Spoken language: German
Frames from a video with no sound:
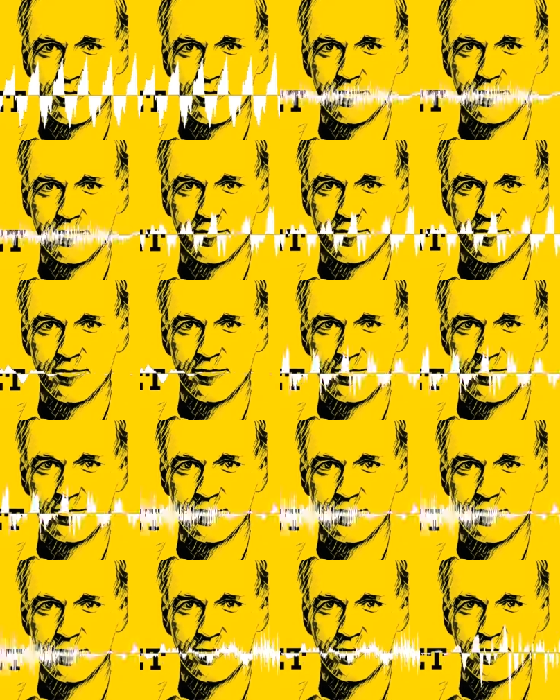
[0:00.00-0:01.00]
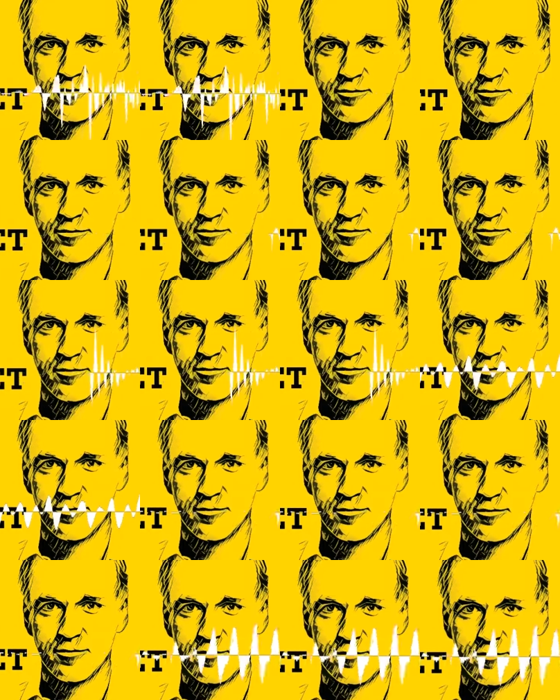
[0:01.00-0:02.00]
Ich wäre da sofort dabei.
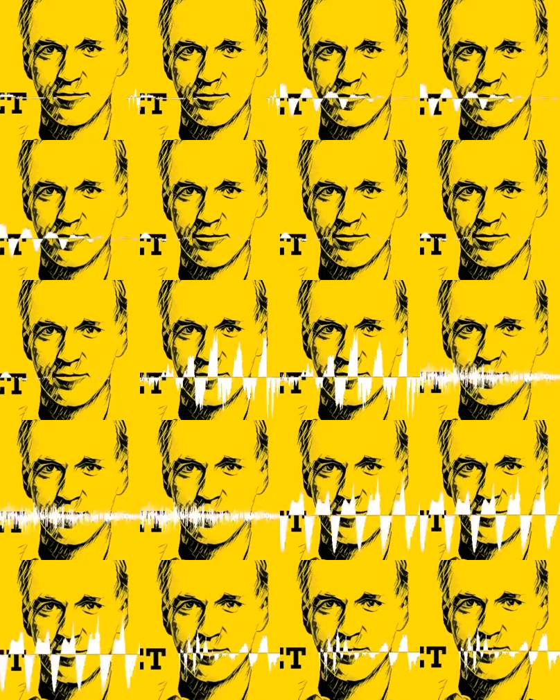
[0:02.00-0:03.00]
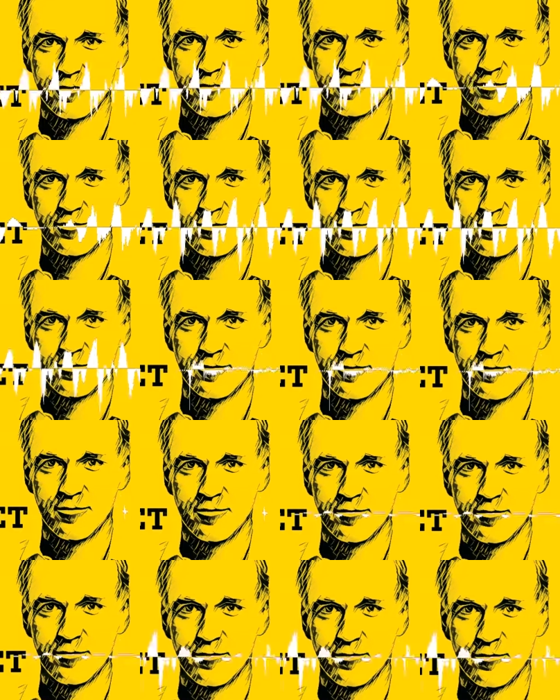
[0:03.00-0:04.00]
Natürlich den Podcast mit der Laura Eck
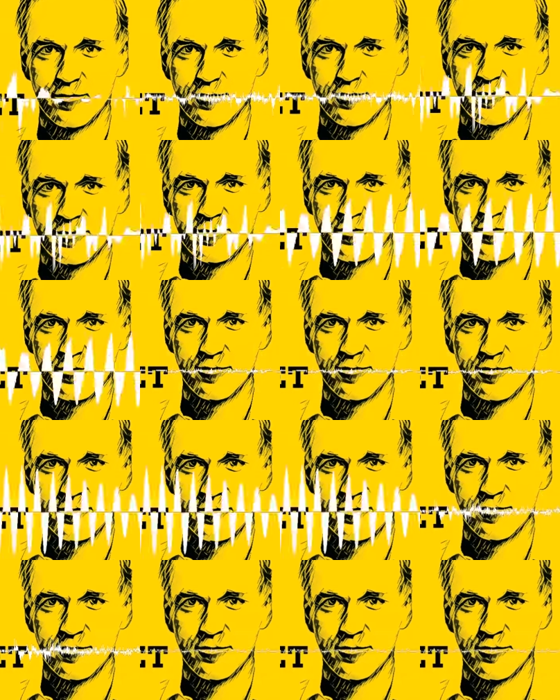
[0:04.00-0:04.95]
werde ich verlinken.